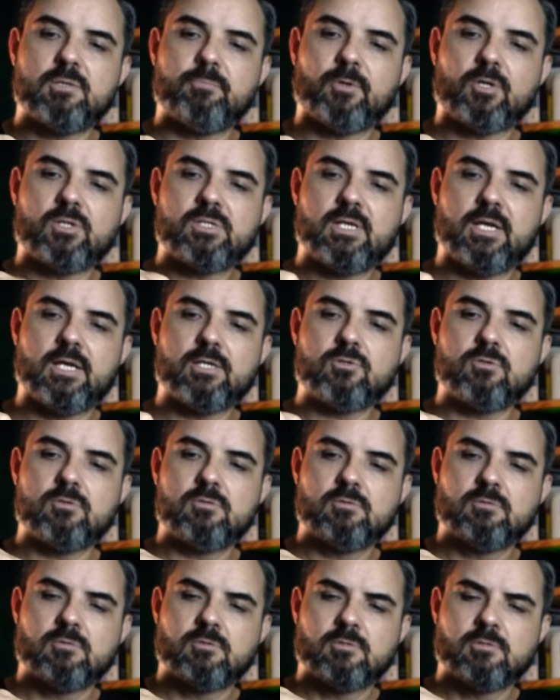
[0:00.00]
processo.
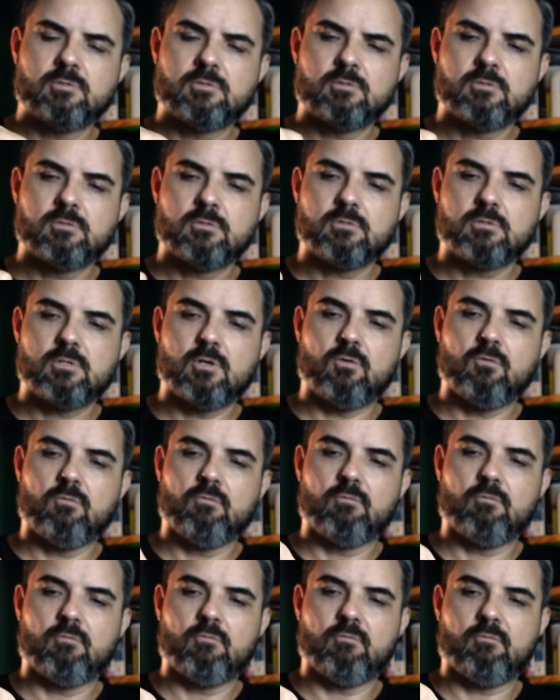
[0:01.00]
Então
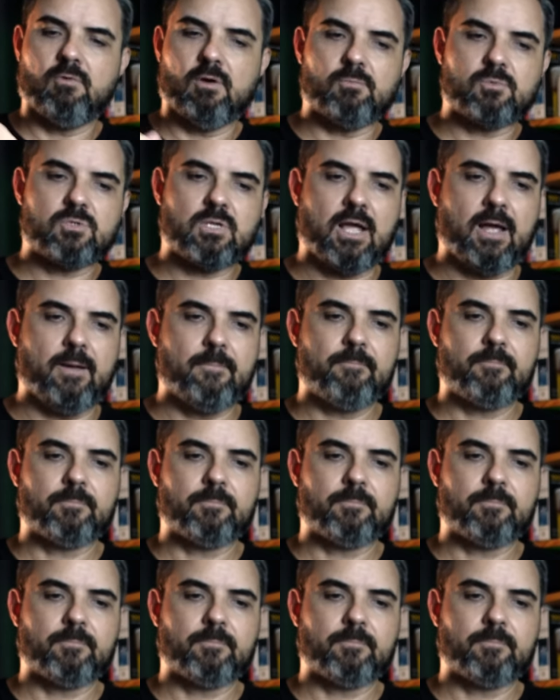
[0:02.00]
vamos lá.